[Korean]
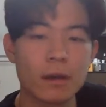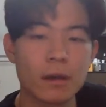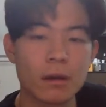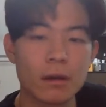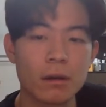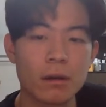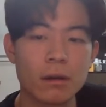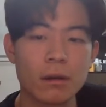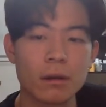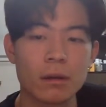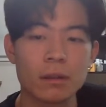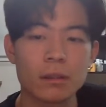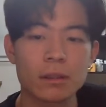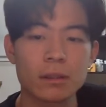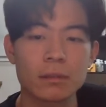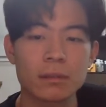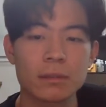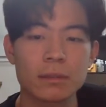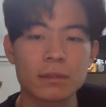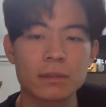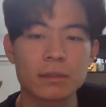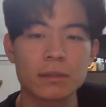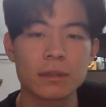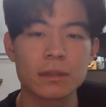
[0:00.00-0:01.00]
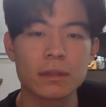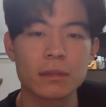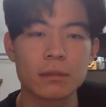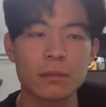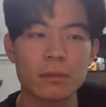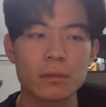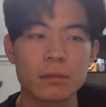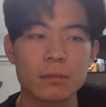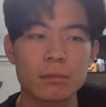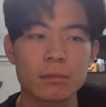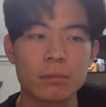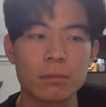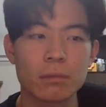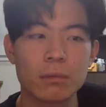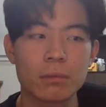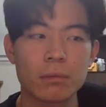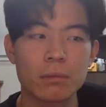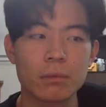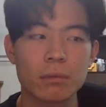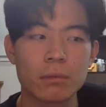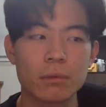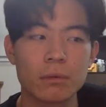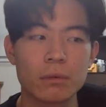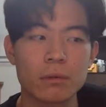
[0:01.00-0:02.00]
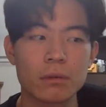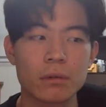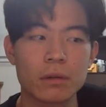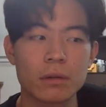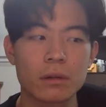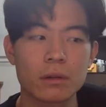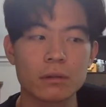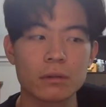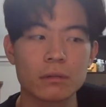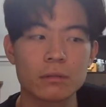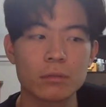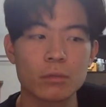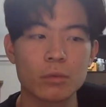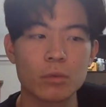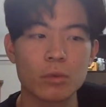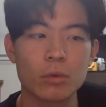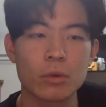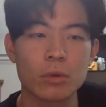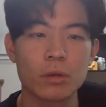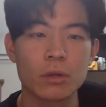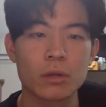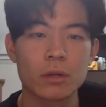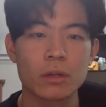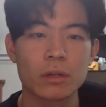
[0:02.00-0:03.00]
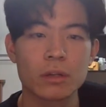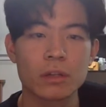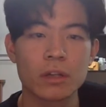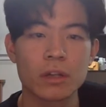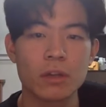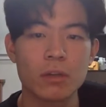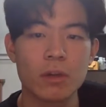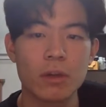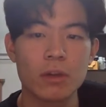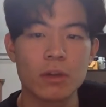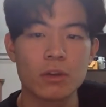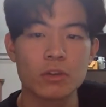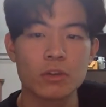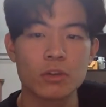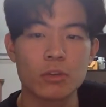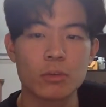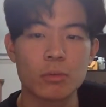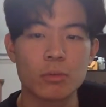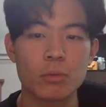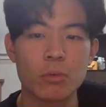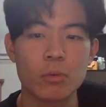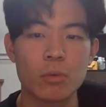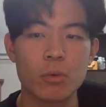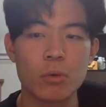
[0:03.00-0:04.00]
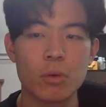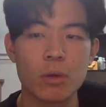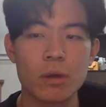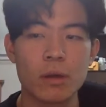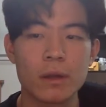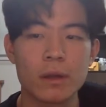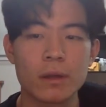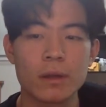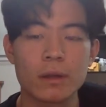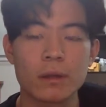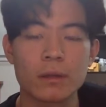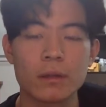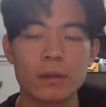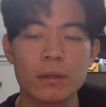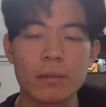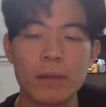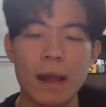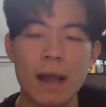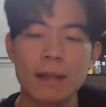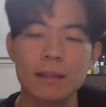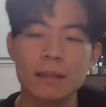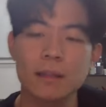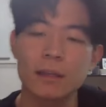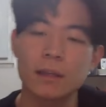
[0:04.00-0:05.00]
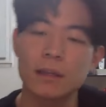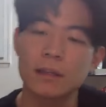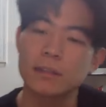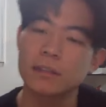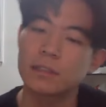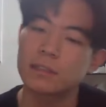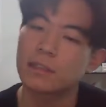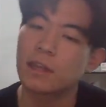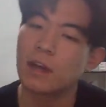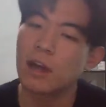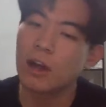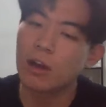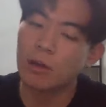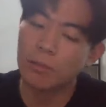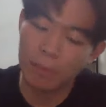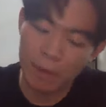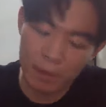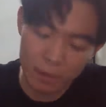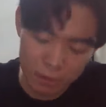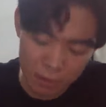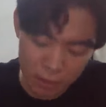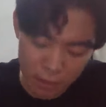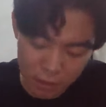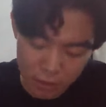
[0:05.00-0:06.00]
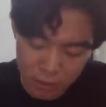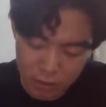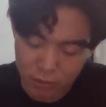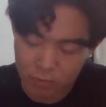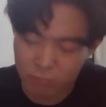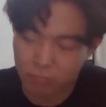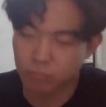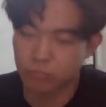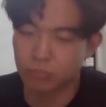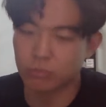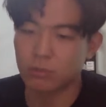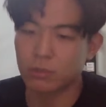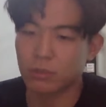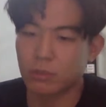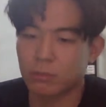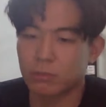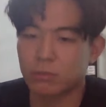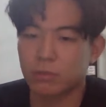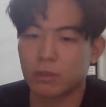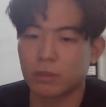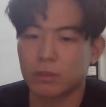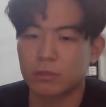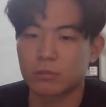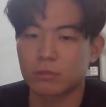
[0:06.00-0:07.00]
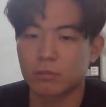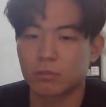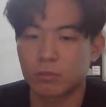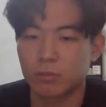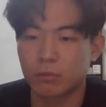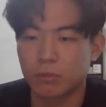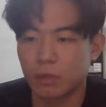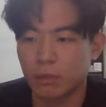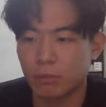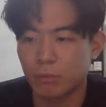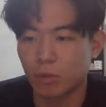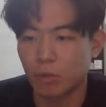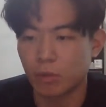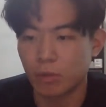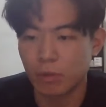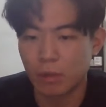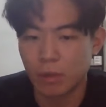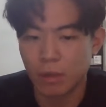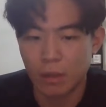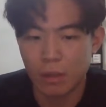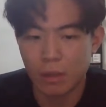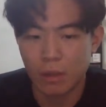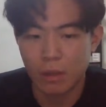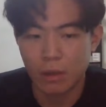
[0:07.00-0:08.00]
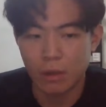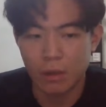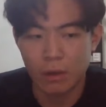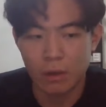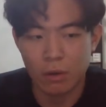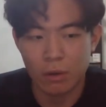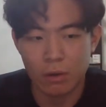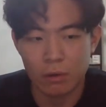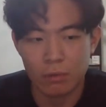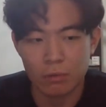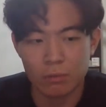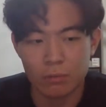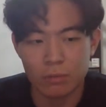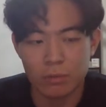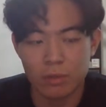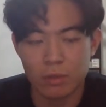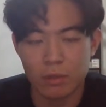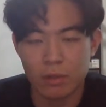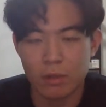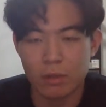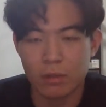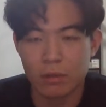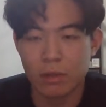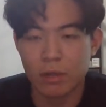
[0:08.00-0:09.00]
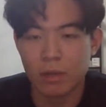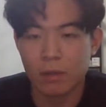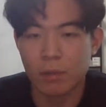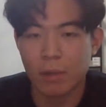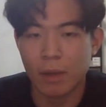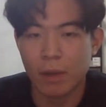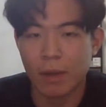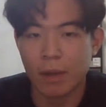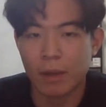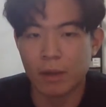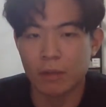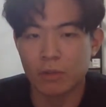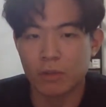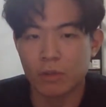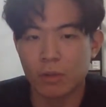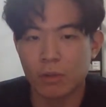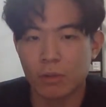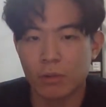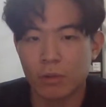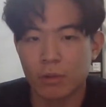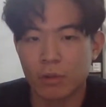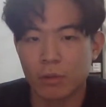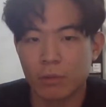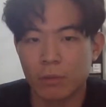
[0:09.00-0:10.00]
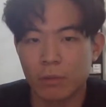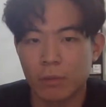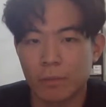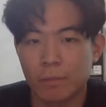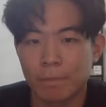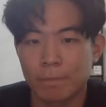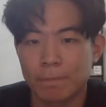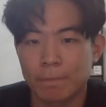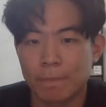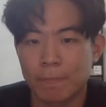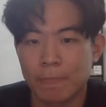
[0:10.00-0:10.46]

어 제가 봤을 때 이번에 포크랑은 뭐 크게 관련이 없고 근데 만약에 이제 사업화를 하시는 분들 입장에서 본다면 어, 좀 생각을 해봐야죠. 왜냐면